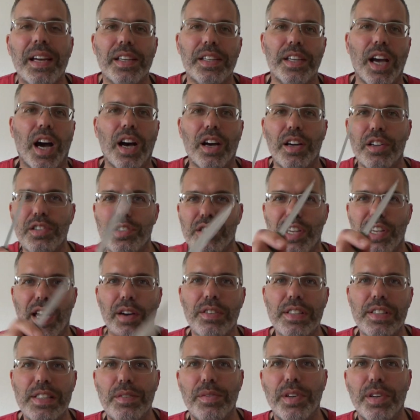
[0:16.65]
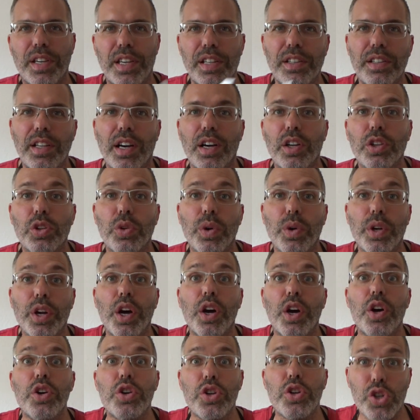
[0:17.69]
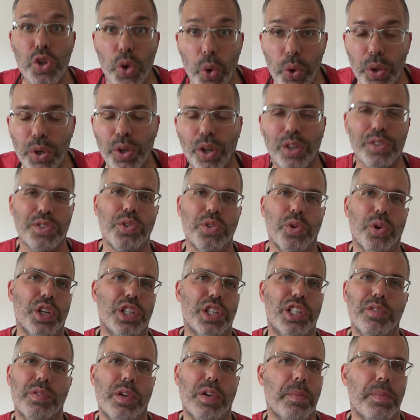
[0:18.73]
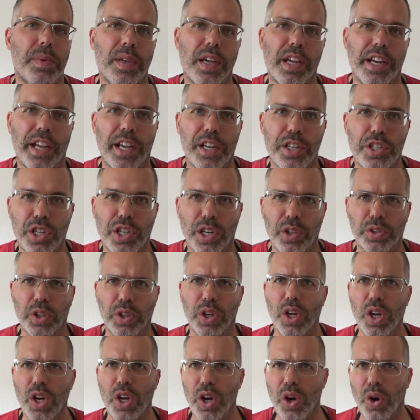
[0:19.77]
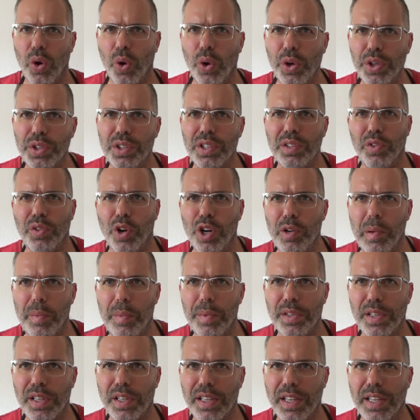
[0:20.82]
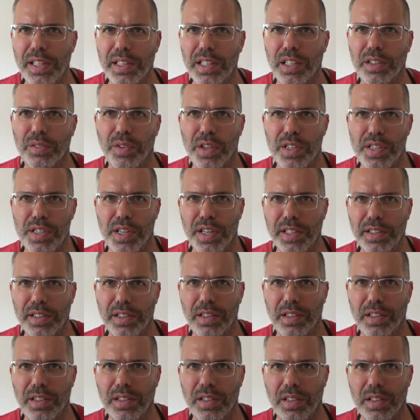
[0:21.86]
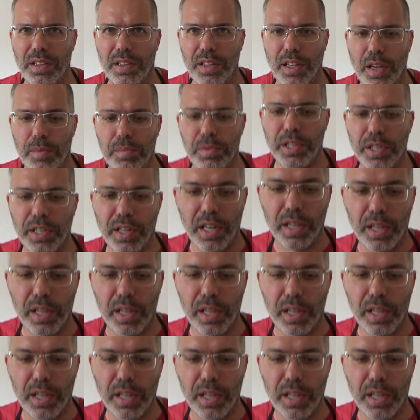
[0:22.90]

Ja, servus liebe Kinderautorer, schön, dass ihr heute wieder mir reinschaut. Heute wollen wir mit den Kindern was retten, nämlich